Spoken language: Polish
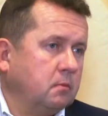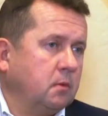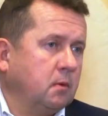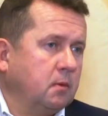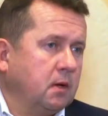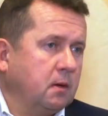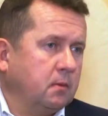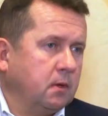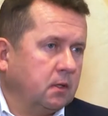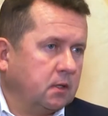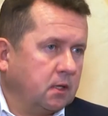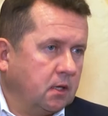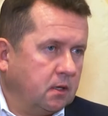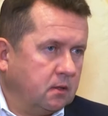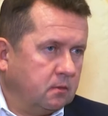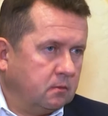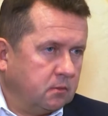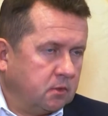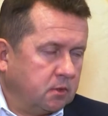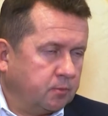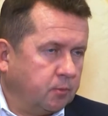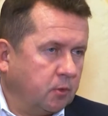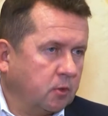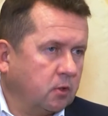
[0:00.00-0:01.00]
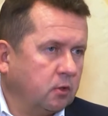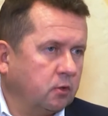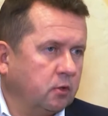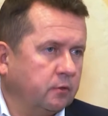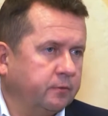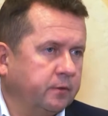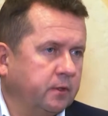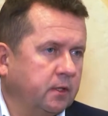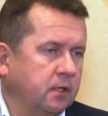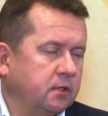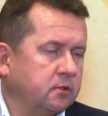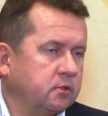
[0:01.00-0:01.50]
bo mamy tam sporo
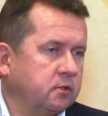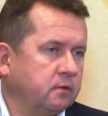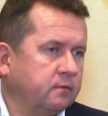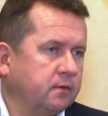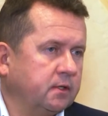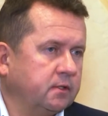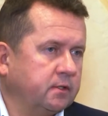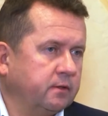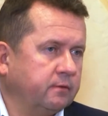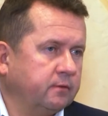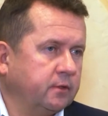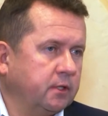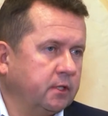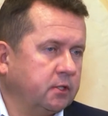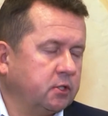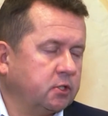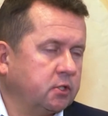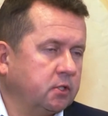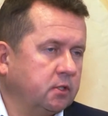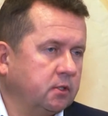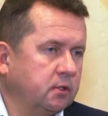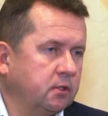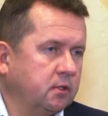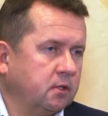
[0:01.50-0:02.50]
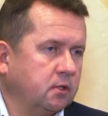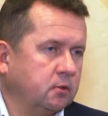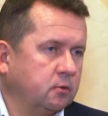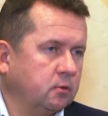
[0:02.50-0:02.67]
dofinansowań zewnętrznych,